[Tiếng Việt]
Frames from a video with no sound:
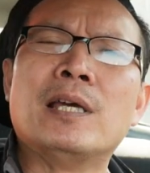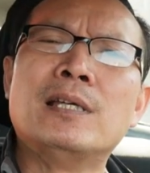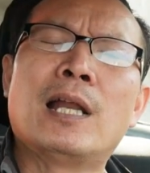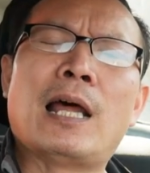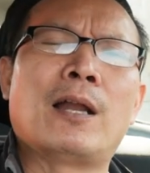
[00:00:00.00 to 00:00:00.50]

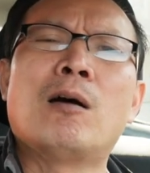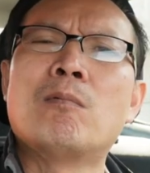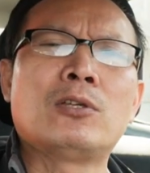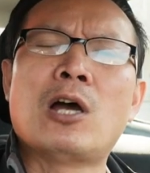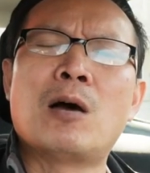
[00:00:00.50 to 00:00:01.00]
mỹ á là nó
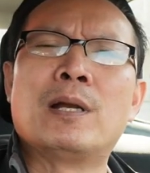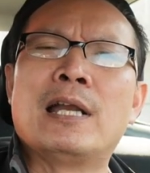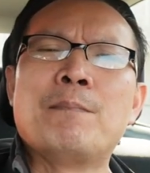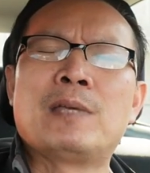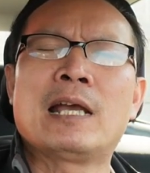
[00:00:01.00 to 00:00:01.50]
không có cho
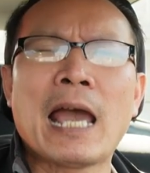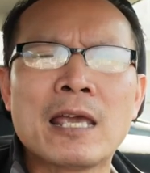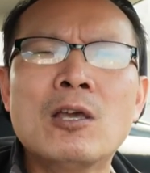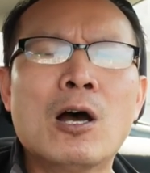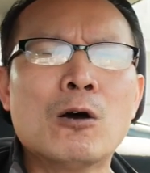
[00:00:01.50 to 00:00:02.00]
mình đem trái
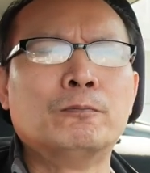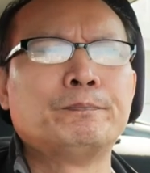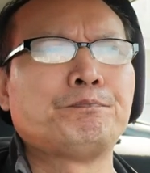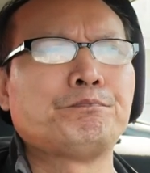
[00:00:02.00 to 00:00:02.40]
cây vô